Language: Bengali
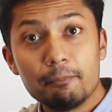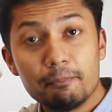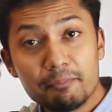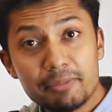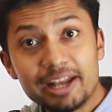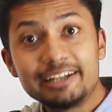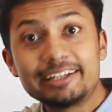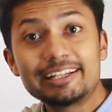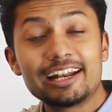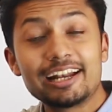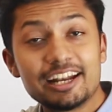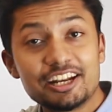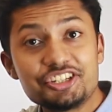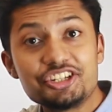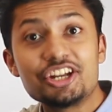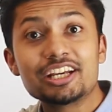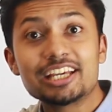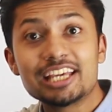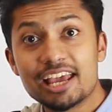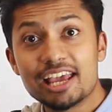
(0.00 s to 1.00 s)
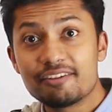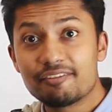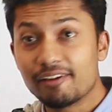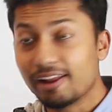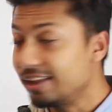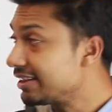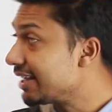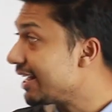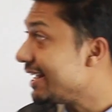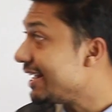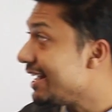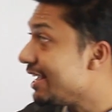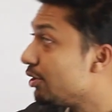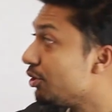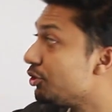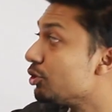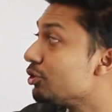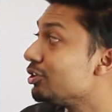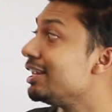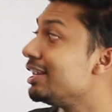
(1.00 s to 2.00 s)
মেন্টাল এনার্জিটা খেয়ে ফেলে তাই এগুলো
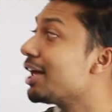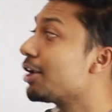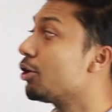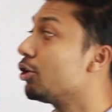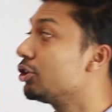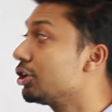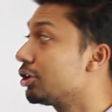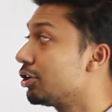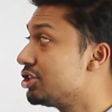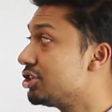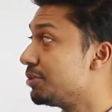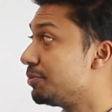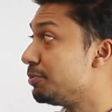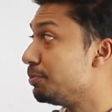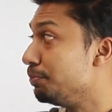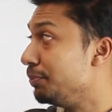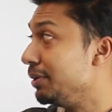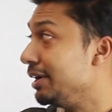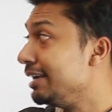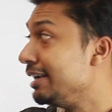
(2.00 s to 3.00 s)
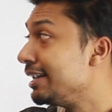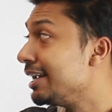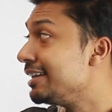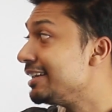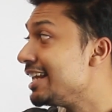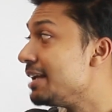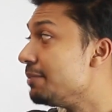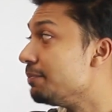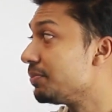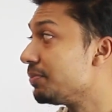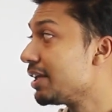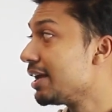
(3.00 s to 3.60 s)
একটু ক্লিয়ার হওয়া দরকার যে বিল্ড এ টিম